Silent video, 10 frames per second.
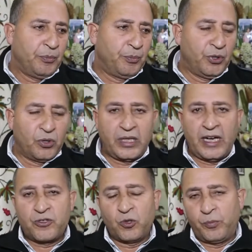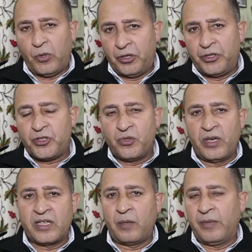ब्यूरोक्रेट्स और पॉलिटिशनों
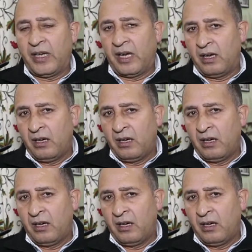ने ज़मीनें